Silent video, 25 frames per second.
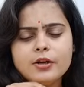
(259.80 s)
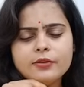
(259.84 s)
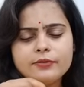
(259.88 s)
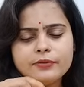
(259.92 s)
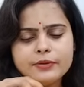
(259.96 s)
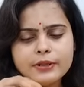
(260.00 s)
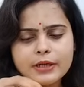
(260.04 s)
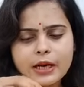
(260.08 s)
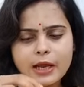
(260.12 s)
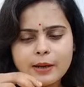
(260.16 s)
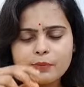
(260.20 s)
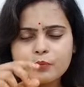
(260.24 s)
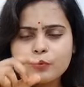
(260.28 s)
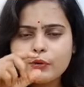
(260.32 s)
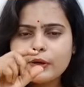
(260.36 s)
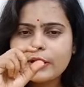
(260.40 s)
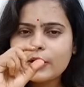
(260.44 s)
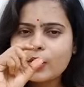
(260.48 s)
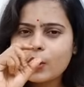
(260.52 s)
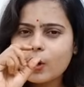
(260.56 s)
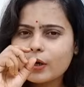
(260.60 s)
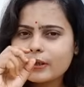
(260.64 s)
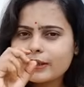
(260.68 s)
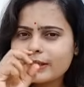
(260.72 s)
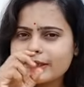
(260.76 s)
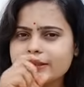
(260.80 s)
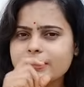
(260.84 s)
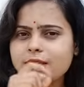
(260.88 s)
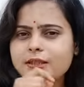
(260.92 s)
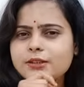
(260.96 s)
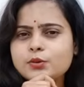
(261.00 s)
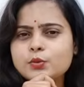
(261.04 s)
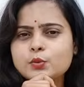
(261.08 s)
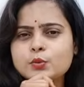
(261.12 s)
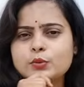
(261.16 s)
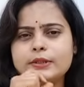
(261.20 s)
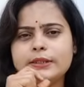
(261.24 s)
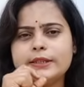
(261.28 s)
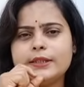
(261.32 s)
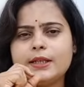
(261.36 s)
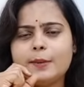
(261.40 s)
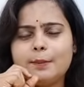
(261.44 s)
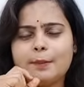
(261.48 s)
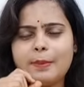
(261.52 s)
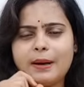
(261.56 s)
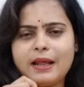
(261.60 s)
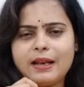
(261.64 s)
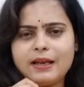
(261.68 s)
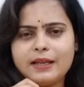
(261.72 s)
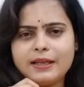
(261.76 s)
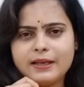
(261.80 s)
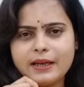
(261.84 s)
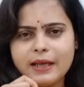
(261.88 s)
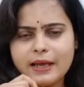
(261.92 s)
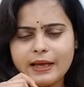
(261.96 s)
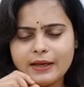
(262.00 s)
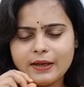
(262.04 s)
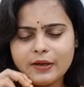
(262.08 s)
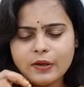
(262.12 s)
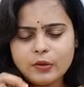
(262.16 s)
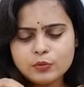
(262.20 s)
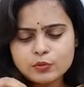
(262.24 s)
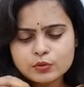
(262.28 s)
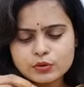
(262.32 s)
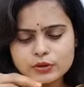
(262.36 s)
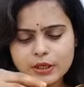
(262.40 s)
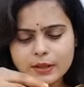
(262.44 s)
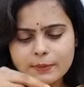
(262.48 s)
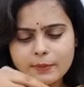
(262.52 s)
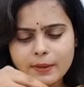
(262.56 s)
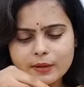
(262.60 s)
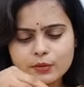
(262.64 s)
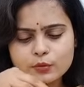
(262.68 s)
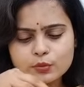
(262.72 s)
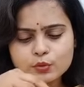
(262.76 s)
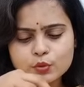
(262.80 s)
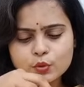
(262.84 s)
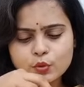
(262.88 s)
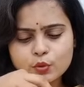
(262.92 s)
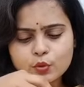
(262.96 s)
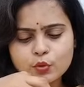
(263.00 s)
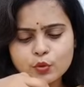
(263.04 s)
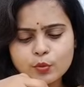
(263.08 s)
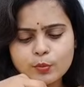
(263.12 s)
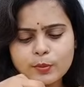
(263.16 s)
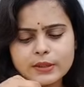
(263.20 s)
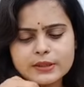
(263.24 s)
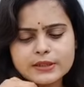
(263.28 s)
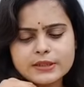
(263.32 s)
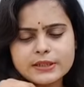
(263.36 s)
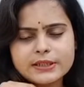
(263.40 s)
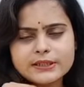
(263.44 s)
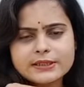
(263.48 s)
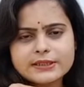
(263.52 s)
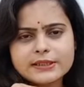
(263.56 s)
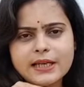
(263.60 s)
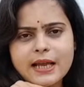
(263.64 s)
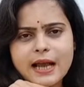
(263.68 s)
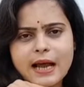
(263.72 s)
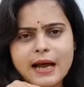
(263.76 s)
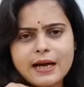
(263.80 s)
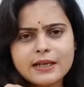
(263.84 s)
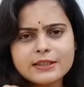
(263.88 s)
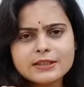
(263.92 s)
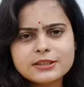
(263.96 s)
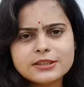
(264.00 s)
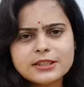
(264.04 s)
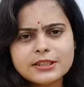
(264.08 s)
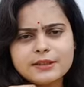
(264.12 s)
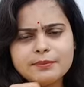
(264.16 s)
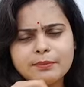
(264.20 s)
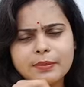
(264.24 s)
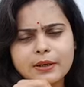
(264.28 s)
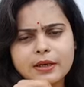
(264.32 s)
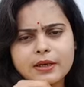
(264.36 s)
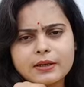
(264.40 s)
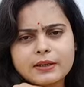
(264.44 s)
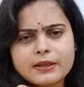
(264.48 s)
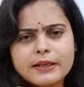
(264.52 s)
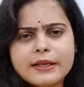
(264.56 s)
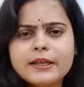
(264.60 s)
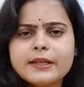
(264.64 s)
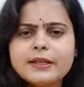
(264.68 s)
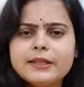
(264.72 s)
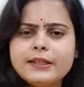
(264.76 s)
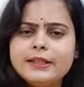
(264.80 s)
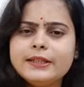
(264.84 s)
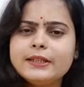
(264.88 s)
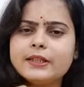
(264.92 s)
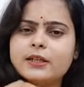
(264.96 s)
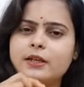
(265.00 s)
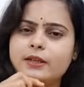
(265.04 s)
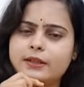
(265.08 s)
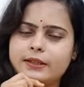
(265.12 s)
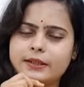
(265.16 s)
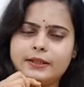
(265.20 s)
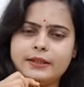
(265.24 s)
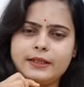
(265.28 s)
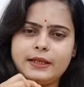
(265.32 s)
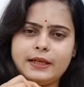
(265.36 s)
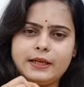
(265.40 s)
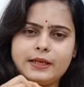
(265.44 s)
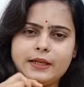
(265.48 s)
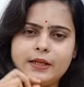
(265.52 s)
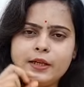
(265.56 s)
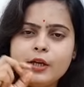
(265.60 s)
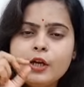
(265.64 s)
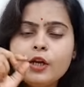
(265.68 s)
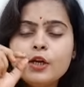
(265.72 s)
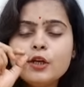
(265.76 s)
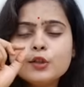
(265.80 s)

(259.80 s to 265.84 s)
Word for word: फिर आपको एक कॉटन का सूती कपड़ा लेना है उसके बाद उसको खूब अच्छे से हाथ से पकड़ के क्लीन कर देना है